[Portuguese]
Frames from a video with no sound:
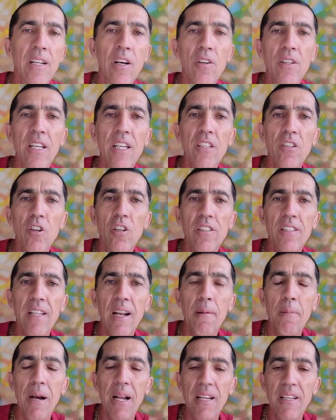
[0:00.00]
onde é que nós
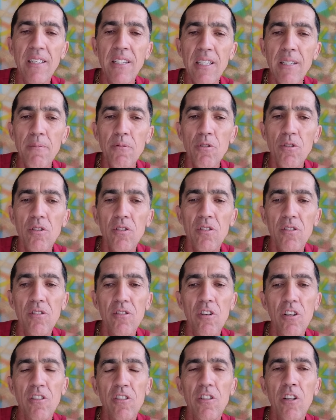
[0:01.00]
trabalhamos.
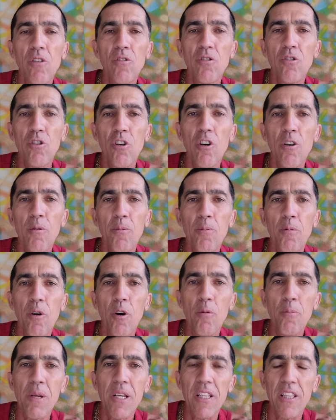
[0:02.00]
Nós estamos só
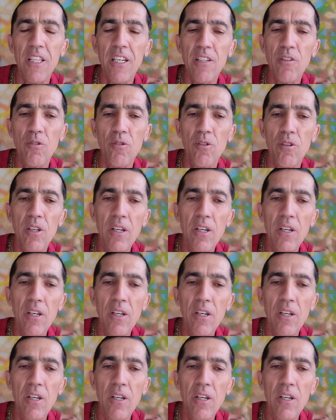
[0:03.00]
aumentando